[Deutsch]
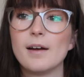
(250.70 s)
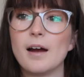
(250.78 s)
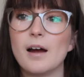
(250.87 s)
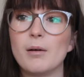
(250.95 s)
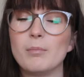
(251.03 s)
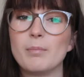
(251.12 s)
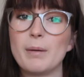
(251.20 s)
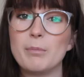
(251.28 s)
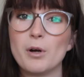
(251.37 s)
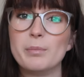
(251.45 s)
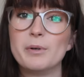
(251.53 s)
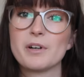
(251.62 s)
Ähm, bei
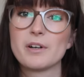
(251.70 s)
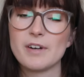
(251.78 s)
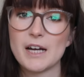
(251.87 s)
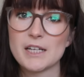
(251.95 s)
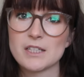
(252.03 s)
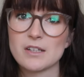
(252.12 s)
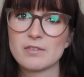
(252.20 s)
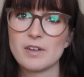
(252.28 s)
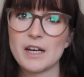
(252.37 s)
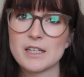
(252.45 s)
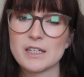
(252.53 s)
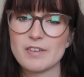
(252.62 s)
Burberry war ich dann,
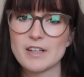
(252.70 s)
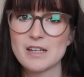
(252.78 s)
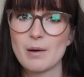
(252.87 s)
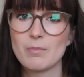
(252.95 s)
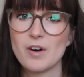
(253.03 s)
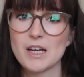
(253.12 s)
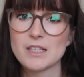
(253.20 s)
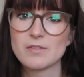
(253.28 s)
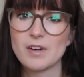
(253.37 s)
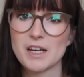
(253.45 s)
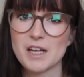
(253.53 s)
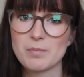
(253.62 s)
weil er nicht
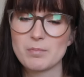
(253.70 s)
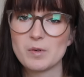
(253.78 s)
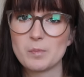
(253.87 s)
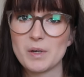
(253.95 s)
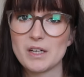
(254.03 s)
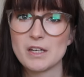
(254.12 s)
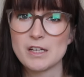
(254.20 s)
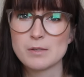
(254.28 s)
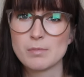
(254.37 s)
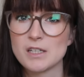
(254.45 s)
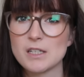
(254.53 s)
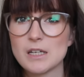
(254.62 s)
wasserabweisend war, da hat man mir dann
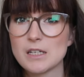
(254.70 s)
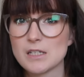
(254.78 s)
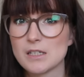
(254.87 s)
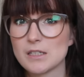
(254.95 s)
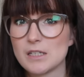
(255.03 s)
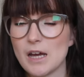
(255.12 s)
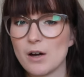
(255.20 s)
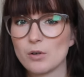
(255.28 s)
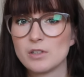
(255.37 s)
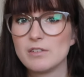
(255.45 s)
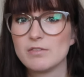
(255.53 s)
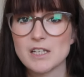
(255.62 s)
erstmal erzählt, dass der
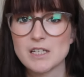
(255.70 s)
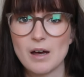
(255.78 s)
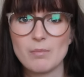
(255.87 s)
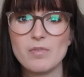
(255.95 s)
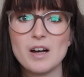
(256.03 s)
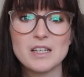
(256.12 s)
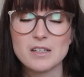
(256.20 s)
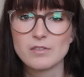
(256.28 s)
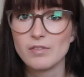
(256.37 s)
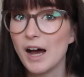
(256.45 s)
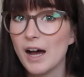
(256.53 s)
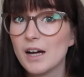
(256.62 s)
auch nie
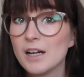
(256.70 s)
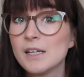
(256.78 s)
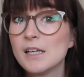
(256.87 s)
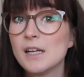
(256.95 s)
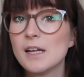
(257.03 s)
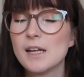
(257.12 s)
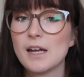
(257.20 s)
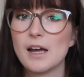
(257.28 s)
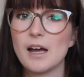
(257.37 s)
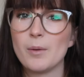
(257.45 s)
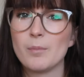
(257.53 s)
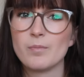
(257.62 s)
wasserabweisend war.
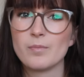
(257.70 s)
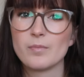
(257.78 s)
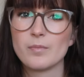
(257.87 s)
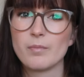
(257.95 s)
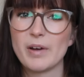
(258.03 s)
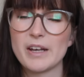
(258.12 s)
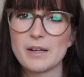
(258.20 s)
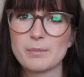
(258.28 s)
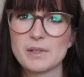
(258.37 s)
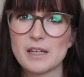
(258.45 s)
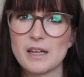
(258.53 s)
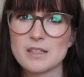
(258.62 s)
Ähm, man hat
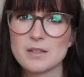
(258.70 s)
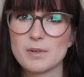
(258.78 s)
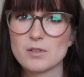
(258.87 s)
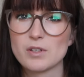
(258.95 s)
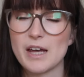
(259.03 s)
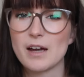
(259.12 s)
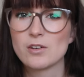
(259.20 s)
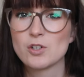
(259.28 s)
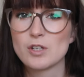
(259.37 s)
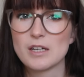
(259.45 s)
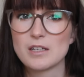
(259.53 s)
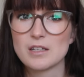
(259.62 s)
mich erstmal so
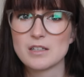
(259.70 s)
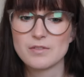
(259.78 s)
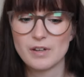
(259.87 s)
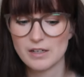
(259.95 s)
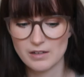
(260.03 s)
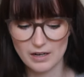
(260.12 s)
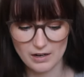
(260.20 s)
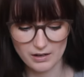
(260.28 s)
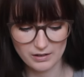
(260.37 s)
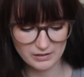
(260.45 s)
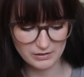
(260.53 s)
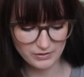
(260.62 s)
dargestellt, als wenn
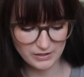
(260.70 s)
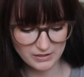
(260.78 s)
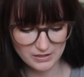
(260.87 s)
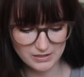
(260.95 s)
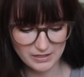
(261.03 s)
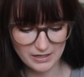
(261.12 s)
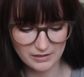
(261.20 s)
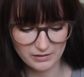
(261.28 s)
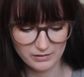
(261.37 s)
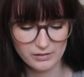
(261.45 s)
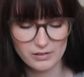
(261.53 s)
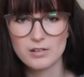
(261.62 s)
der, ich will jetzt nicht
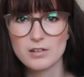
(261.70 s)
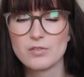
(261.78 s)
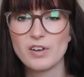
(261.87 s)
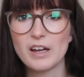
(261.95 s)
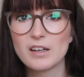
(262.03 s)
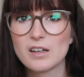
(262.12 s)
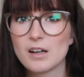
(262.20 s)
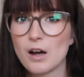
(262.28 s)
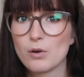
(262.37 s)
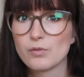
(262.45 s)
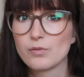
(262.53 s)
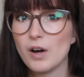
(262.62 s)
sagen, gefeckt
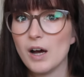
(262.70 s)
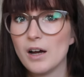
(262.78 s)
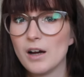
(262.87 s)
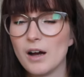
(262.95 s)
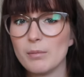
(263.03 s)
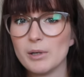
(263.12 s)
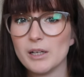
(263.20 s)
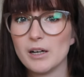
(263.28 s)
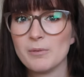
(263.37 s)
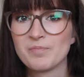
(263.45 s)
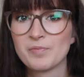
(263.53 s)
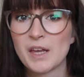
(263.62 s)
gekauft war,
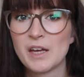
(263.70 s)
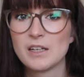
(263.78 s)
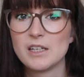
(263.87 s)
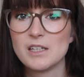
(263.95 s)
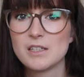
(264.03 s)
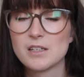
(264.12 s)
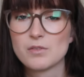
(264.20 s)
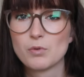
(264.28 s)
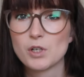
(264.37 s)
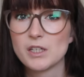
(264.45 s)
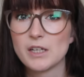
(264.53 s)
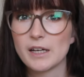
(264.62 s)
aber der hieß es,
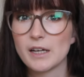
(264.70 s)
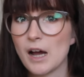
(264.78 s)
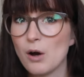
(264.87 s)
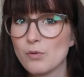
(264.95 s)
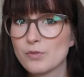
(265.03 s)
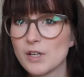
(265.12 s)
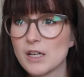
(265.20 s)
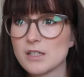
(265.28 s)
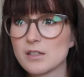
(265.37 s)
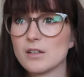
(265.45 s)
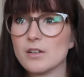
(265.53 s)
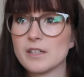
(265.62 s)
wo ich ihn denn gekauft
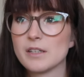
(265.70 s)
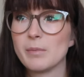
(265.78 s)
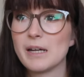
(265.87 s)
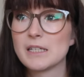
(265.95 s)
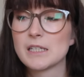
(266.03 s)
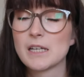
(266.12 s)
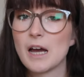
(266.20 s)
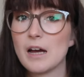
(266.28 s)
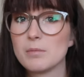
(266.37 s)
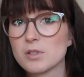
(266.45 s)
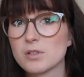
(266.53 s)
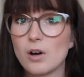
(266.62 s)
hätte. Und dann meinte ich,
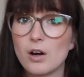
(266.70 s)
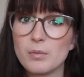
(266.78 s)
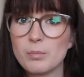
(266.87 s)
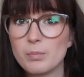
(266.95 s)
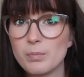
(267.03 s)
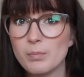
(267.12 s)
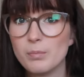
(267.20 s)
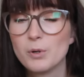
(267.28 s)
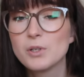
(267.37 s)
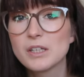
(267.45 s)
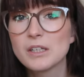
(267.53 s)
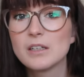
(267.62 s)
ja, im Store in
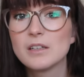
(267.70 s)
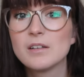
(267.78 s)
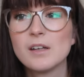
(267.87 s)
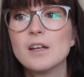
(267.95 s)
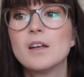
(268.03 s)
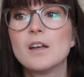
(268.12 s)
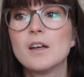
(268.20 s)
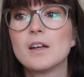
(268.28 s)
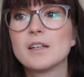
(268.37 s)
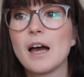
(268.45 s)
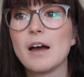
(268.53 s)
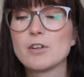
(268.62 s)
München.
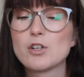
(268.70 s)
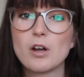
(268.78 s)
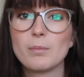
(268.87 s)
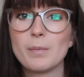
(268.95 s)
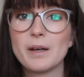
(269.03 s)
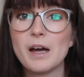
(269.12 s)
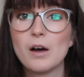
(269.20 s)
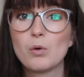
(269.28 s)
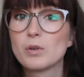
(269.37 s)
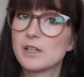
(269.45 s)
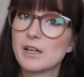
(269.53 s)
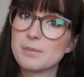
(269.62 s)
Ja, wir schauen mal nach.
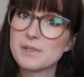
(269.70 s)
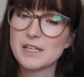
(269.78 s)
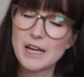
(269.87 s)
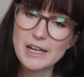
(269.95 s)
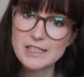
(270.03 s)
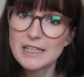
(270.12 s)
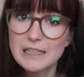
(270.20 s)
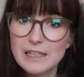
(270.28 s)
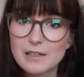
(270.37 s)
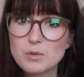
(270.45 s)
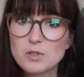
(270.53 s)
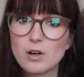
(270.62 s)
Oh, den haben sie ja
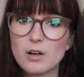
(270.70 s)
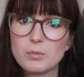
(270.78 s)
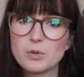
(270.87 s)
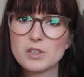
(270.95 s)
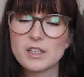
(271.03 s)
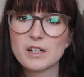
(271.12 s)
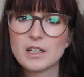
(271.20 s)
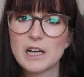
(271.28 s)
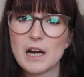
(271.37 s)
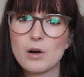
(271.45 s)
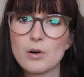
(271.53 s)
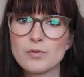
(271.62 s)
tatsächlich im Store in München
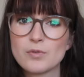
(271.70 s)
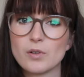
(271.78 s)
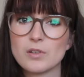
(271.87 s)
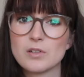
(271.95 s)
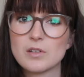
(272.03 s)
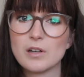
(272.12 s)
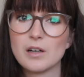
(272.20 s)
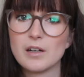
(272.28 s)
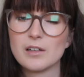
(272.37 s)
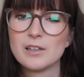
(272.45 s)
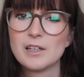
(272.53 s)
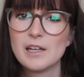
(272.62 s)
gekauft. Und
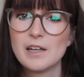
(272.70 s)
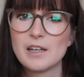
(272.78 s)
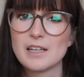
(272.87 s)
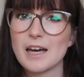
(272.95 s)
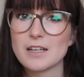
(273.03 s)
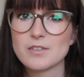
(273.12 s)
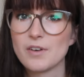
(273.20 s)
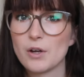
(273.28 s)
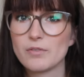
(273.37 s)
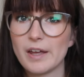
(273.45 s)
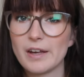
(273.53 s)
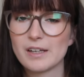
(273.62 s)
äh, ja, das war
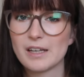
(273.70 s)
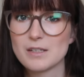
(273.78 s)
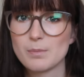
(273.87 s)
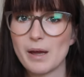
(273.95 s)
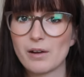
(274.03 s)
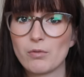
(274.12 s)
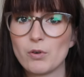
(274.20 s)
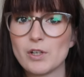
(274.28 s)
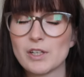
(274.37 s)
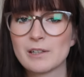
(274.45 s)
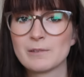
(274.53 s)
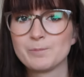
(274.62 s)
irgendwie ganz
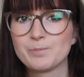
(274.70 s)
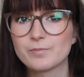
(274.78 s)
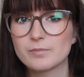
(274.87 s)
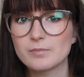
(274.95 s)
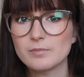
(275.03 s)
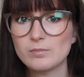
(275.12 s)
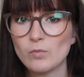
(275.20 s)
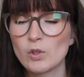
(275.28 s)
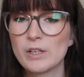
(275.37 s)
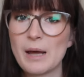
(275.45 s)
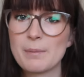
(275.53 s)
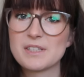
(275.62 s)
merkwürdig.
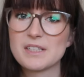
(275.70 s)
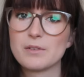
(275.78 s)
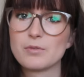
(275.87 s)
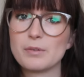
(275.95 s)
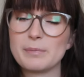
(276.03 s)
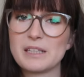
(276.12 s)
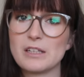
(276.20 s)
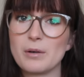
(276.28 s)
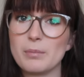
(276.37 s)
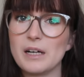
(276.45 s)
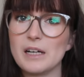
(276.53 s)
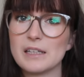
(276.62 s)
Dann haben sie ihn für mich
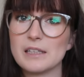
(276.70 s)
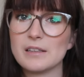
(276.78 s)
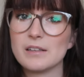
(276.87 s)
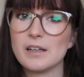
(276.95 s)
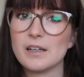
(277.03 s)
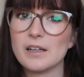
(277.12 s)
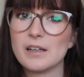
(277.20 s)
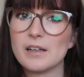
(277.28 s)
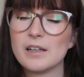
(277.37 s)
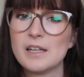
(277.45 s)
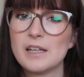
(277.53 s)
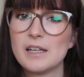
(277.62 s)
nochmal in äh,